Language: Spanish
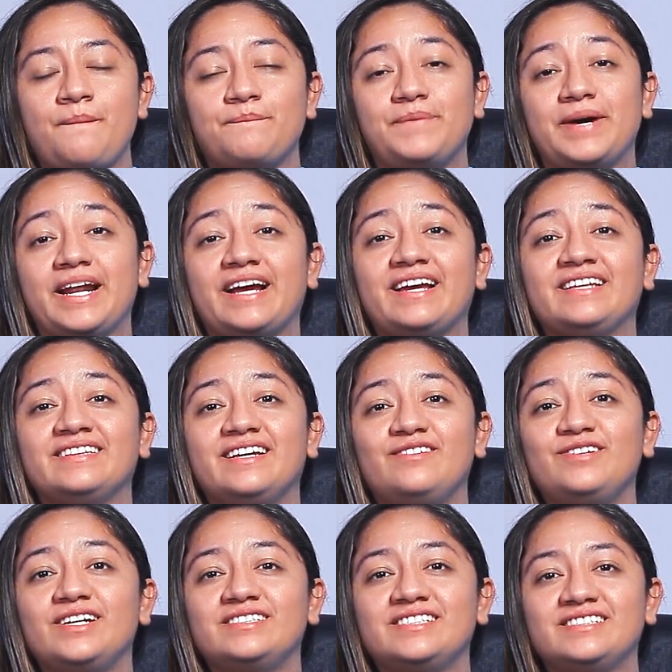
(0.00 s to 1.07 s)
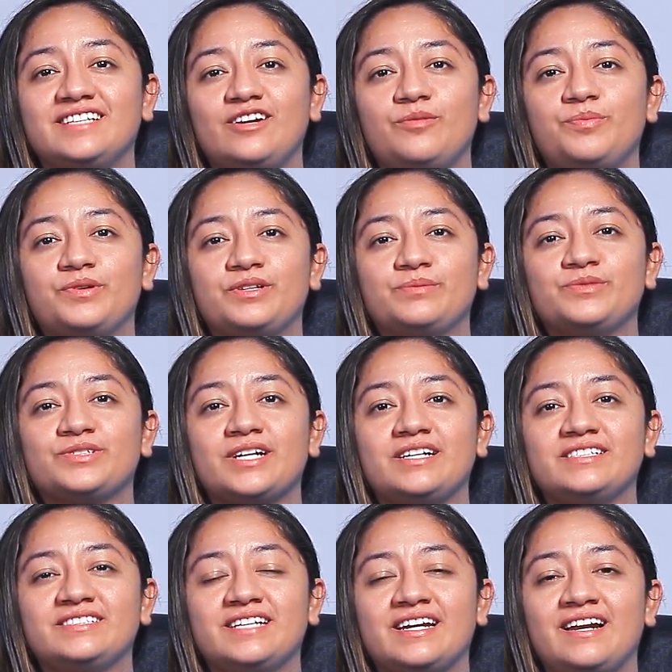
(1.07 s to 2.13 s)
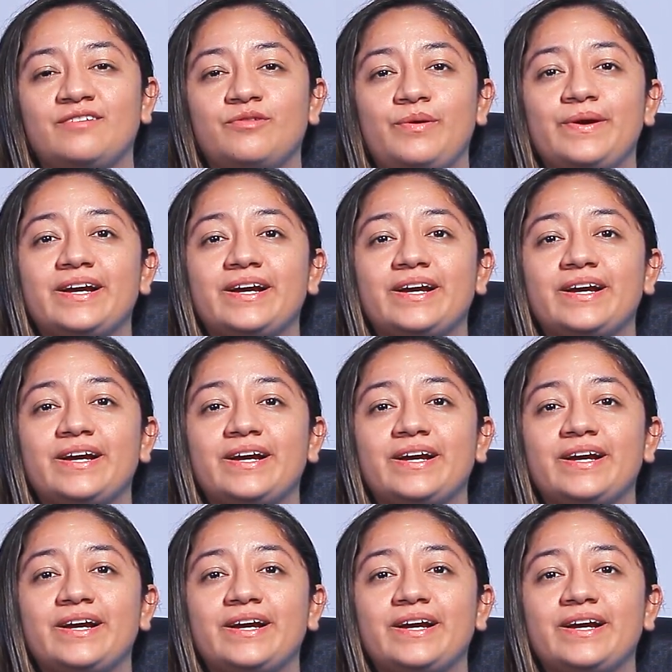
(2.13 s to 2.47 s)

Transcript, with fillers: Para agendar una cita lo podemos realizar al